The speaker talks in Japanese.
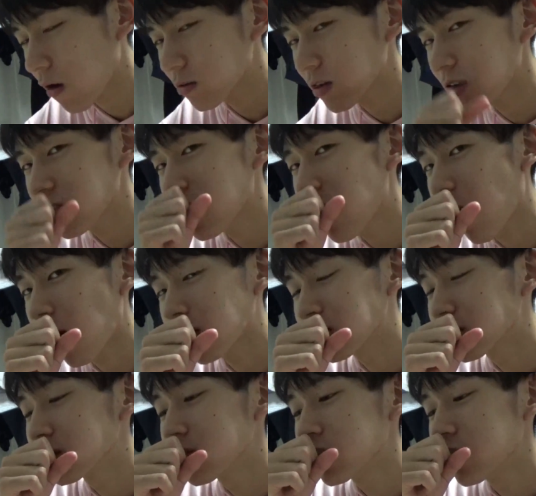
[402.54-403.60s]
ただ
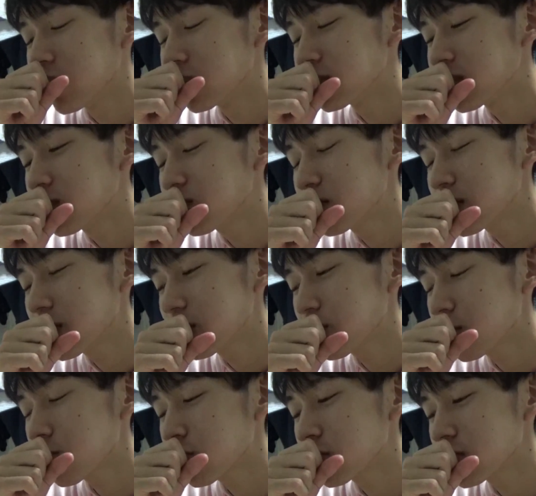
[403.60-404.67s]
1年ぶりに投
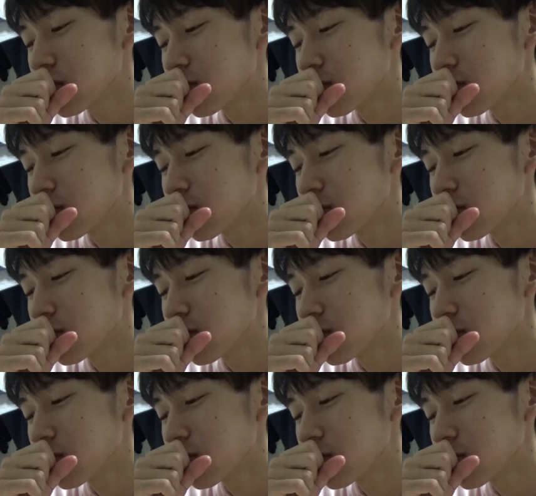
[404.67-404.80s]
稿して